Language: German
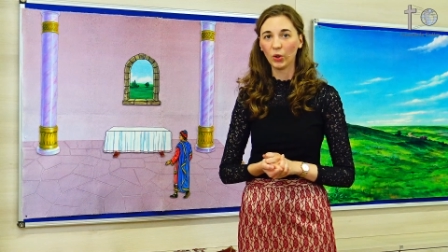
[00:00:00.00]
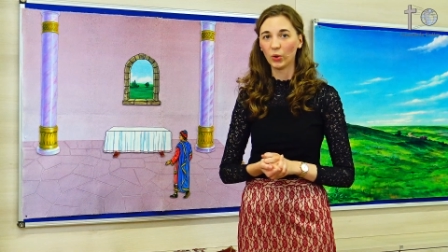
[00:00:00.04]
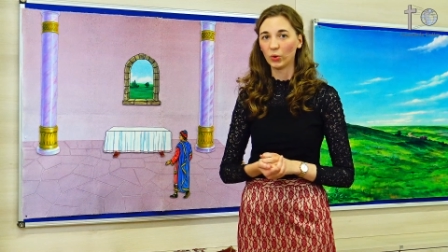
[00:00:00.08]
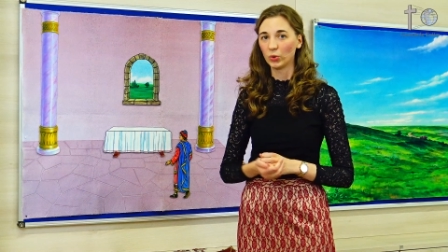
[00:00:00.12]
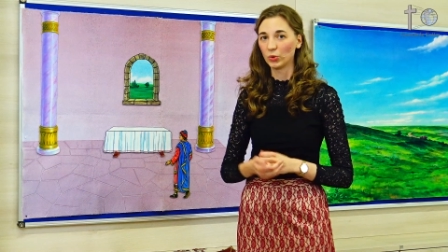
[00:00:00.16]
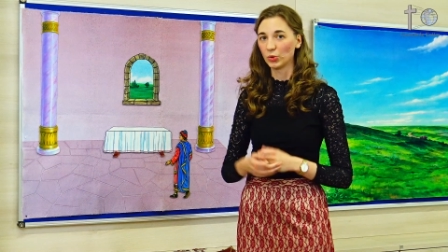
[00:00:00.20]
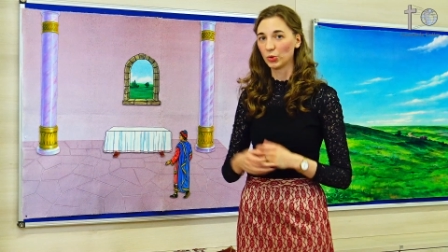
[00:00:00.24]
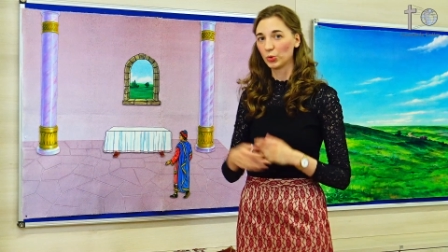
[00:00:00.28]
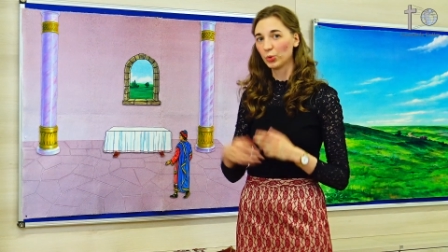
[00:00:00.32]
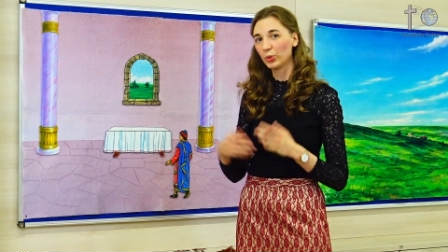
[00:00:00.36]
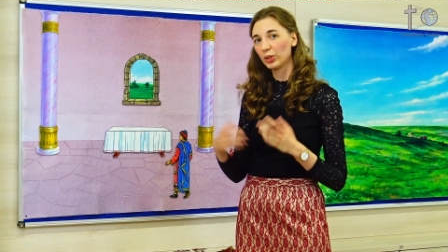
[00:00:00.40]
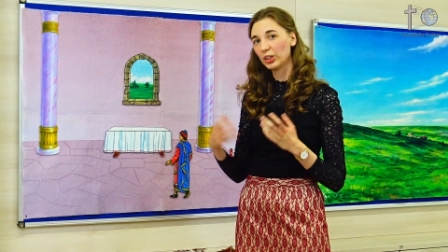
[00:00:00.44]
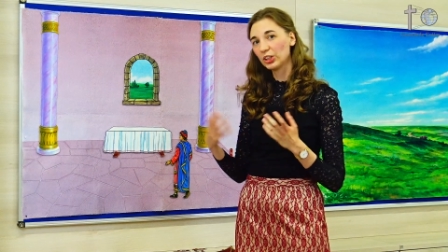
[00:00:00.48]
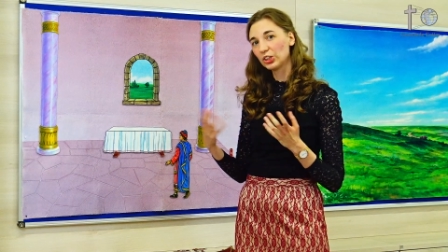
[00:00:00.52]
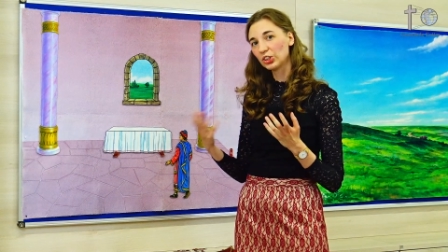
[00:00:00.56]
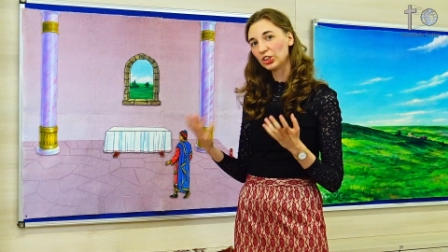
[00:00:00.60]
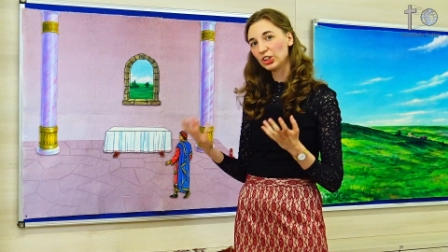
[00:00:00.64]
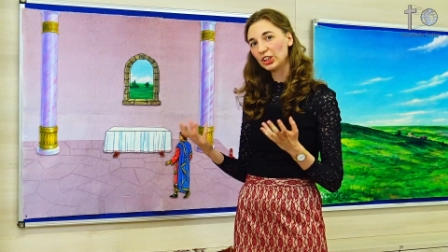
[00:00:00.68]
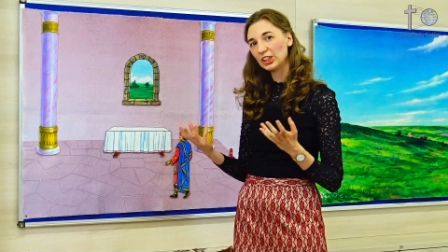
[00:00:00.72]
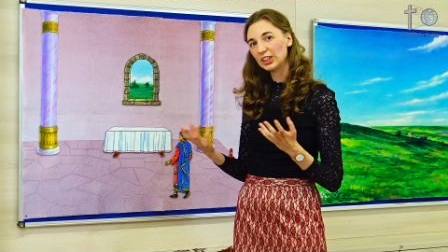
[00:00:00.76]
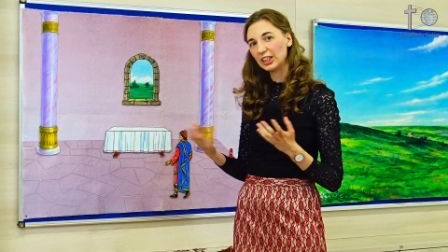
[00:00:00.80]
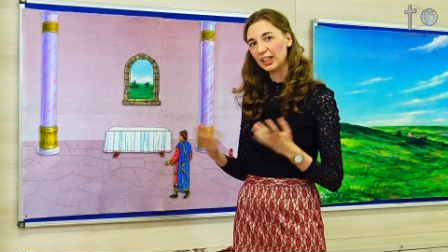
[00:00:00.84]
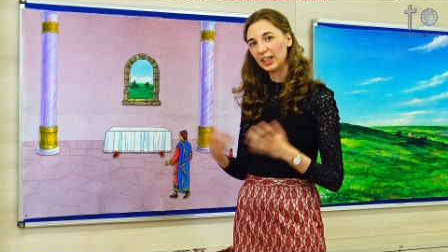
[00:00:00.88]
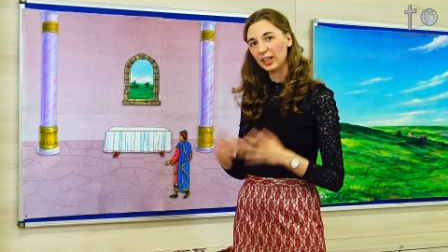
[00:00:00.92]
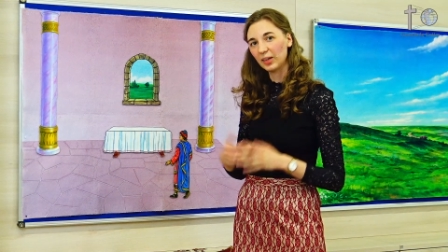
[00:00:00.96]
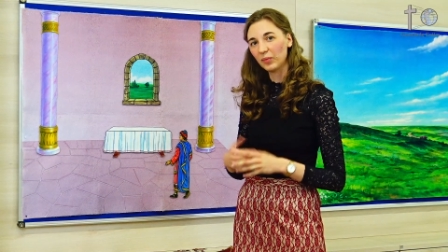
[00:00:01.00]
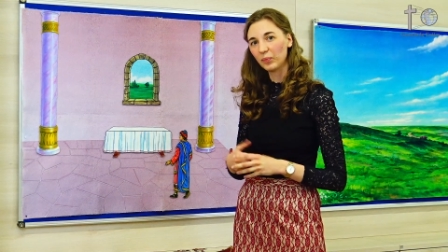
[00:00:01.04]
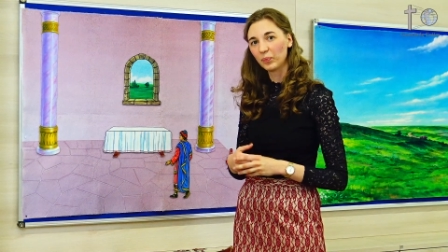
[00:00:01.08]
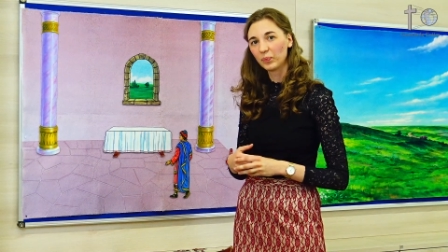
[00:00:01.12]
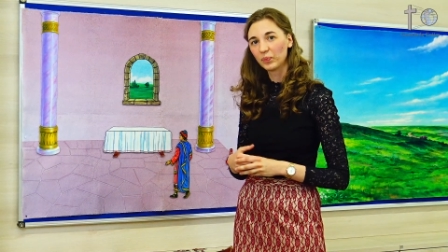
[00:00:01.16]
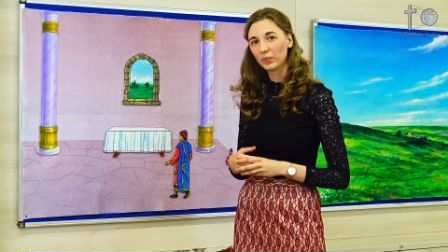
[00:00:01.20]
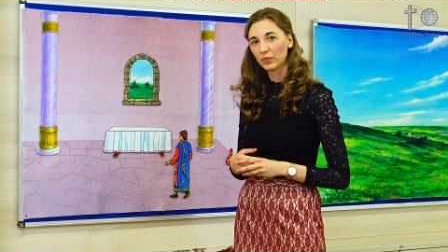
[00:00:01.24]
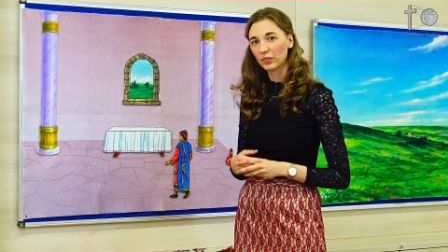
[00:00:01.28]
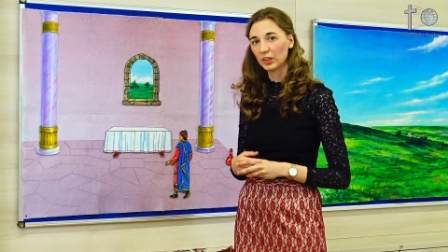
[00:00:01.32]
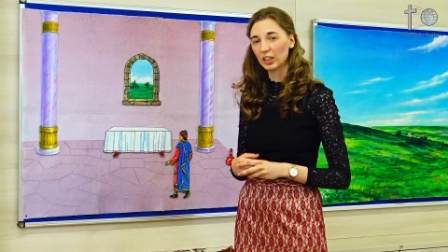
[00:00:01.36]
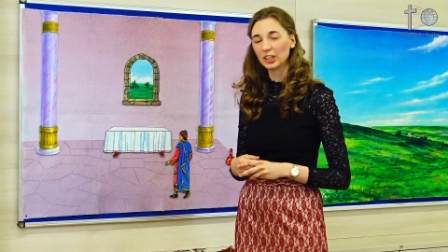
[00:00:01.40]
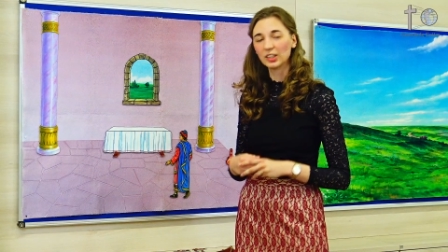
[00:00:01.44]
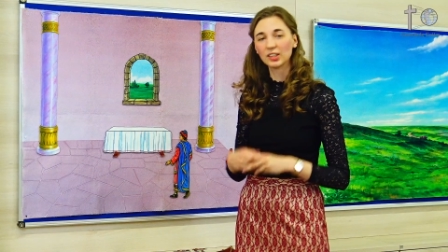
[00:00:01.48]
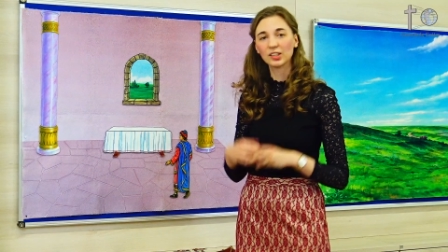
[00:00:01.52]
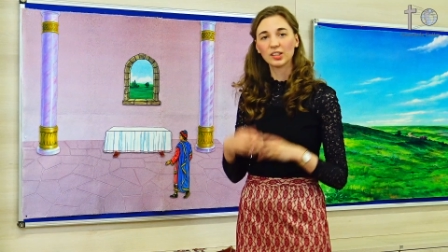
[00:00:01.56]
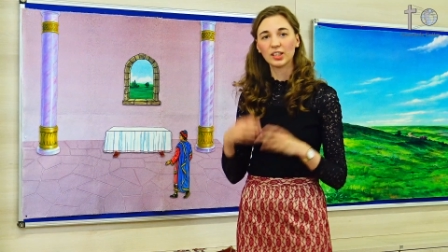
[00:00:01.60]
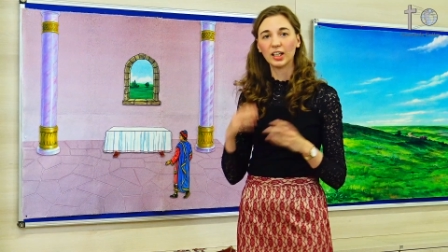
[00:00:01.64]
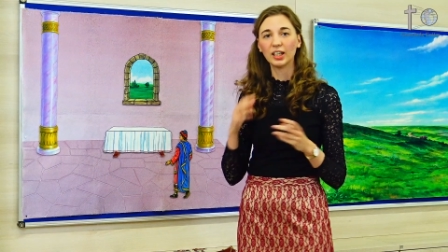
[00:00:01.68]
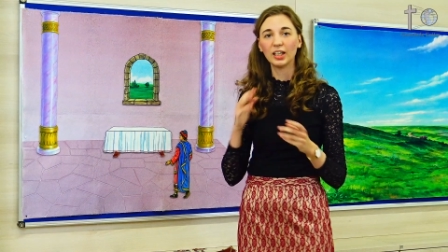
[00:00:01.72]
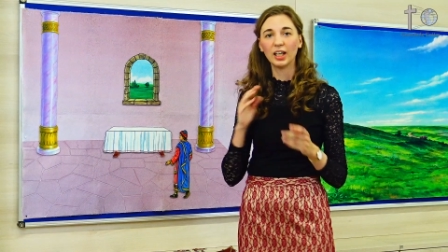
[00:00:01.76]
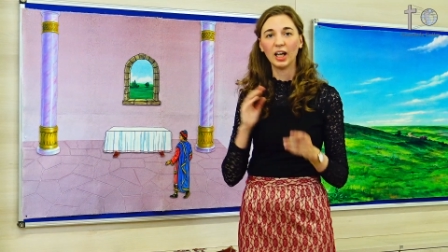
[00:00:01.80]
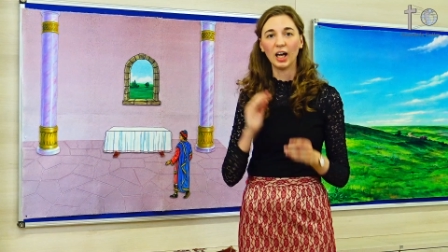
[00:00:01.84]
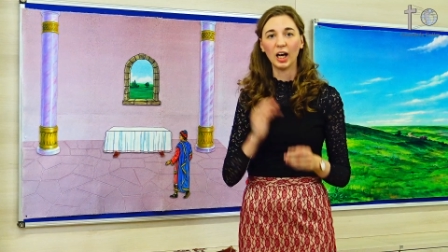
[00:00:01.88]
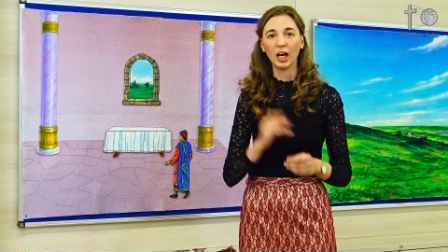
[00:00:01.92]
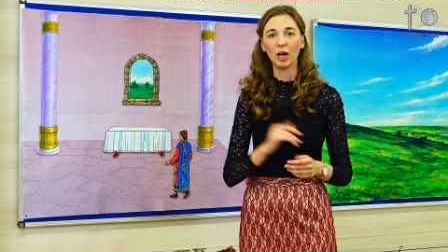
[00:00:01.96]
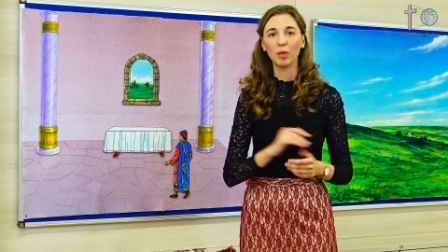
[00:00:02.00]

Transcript: Und so entschied er, dass es seine